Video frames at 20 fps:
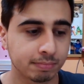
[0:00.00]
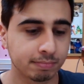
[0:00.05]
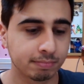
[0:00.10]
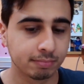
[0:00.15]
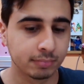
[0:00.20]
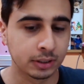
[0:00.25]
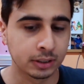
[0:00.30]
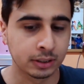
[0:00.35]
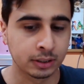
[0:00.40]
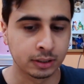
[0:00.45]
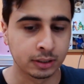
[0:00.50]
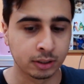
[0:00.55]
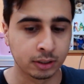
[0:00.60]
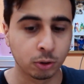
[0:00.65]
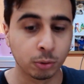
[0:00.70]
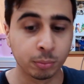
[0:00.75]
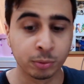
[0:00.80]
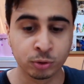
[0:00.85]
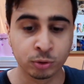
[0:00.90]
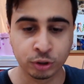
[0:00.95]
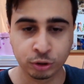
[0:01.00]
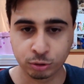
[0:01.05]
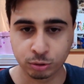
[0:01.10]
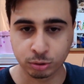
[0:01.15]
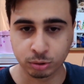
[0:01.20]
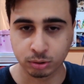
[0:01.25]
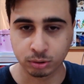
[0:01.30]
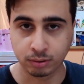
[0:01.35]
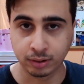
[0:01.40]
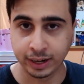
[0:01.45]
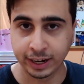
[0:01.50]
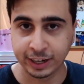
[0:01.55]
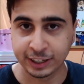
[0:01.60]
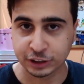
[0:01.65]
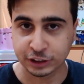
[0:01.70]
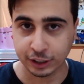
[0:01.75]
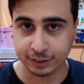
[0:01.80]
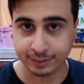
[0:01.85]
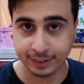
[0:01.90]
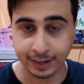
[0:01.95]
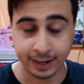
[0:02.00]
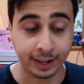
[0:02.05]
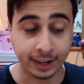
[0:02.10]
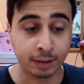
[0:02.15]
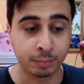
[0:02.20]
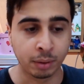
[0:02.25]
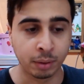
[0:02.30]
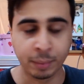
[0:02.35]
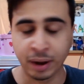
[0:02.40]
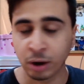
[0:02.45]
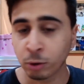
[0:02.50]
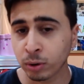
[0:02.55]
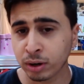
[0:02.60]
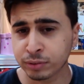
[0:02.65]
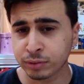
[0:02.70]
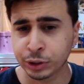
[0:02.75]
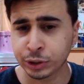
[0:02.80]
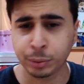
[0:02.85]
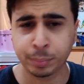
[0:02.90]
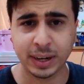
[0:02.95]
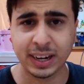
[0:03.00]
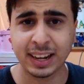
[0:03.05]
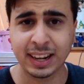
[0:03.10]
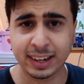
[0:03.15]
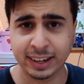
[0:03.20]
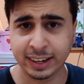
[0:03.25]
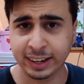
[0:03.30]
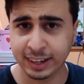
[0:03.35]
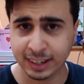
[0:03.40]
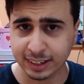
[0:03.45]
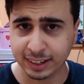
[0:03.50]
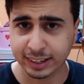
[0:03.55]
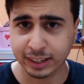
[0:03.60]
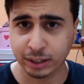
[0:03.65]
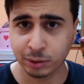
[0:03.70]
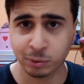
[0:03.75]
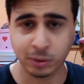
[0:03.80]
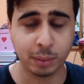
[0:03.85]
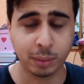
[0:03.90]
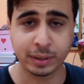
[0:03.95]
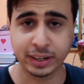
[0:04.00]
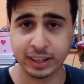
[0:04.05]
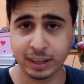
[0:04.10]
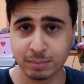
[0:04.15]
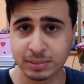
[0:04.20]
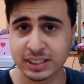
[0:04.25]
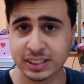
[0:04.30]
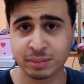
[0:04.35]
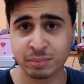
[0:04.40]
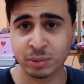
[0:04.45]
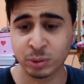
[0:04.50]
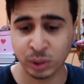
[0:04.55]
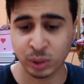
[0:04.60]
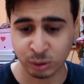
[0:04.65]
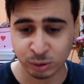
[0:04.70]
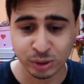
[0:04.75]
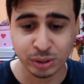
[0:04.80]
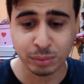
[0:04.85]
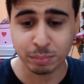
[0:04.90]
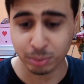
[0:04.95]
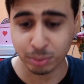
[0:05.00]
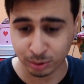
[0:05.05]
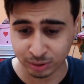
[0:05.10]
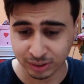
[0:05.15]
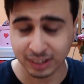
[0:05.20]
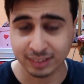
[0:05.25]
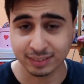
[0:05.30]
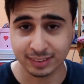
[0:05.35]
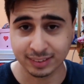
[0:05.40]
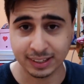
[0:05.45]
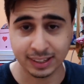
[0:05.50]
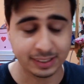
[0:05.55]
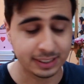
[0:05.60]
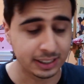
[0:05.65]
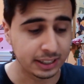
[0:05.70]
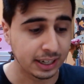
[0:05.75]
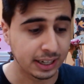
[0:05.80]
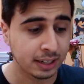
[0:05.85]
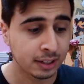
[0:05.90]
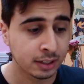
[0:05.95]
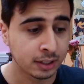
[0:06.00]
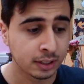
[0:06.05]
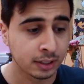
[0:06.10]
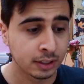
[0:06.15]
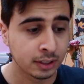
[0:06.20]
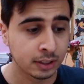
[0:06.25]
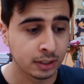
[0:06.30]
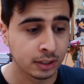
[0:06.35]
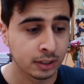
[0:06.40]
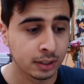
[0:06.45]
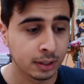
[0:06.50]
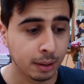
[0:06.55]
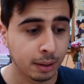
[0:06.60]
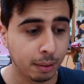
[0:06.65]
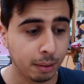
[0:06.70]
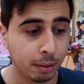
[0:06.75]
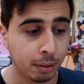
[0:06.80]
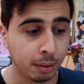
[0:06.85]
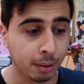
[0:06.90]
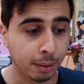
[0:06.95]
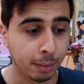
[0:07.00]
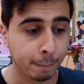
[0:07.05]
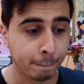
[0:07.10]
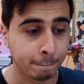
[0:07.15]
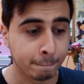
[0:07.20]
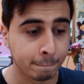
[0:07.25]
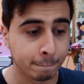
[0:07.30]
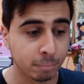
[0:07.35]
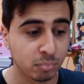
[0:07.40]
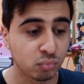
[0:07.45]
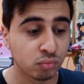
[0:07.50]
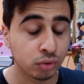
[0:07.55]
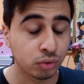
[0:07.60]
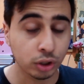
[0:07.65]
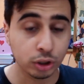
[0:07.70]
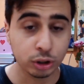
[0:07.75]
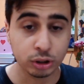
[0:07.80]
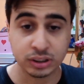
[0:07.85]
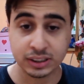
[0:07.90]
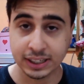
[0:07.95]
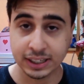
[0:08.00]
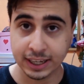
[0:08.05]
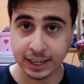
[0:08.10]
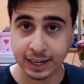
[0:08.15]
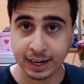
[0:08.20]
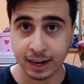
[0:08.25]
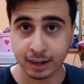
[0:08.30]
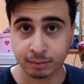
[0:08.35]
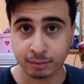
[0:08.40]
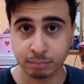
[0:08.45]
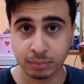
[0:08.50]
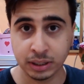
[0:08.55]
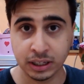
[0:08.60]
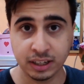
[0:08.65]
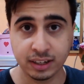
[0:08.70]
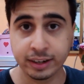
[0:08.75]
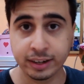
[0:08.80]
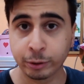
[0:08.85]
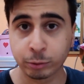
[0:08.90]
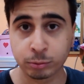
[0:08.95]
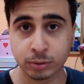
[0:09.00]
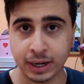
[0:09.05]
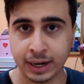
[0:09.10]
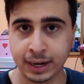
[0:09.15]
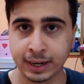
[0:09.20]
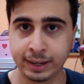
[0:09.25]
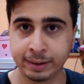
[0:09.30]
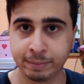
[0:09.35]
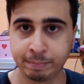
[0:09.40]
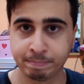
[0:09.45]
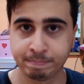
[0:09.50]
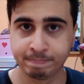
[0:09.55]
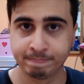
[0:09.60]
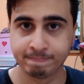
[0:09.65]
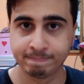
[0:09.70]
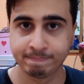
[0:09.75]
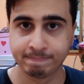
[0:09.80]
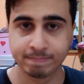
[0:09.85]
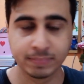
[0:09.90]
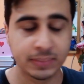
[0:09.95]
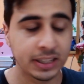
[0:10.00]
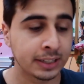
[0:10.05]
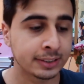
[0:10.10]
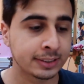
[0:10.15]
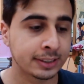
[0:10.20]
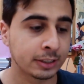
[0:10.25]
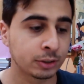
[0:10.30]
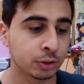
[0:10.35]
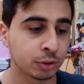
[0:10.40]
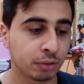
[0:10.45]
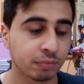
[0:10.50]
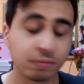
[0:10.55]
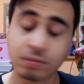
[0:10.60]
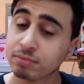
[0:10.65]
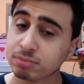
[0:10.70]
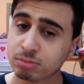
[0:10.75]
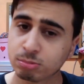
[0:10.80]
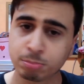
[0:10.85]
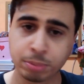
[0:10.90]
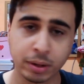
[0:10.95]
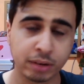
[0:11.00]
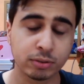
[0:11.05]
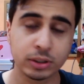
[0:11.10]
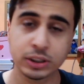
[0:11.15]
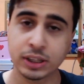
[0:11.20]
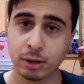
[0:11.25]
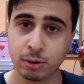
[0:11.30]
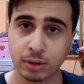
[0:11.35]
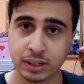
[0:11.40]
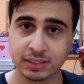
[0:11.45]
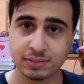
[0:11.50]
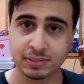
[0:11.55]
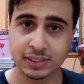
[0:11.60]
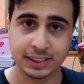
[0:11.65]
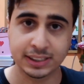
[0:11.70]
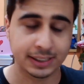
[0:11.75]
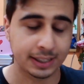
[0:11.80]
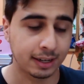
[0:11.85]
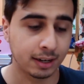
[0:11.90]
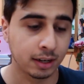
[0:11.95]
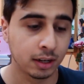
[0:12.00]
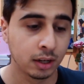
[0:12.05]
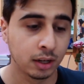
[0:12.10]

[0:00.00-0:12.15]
uh, come ho detto nelle chat Telegram, ma ora voglio parlarne anche ora perché mi sembra una cosa importante da dire, um, voglio schierarmi neutrale. Nel senso, per voi sarò la Svizzera.